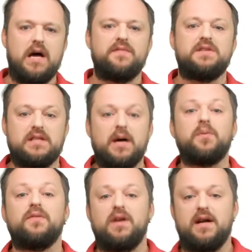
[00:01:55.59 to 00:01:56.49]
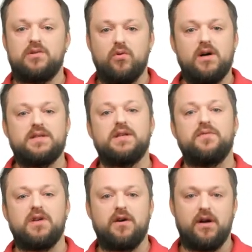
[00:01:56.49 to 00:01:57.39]
Всегда проверяйте указанные
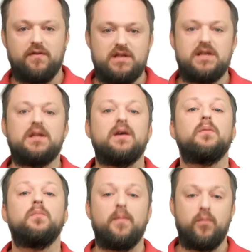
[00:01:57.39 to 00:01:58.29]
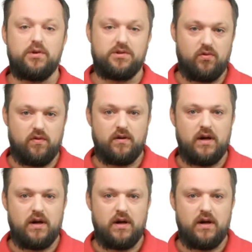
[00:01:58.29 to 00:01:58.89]
в них реквизиты по поиску.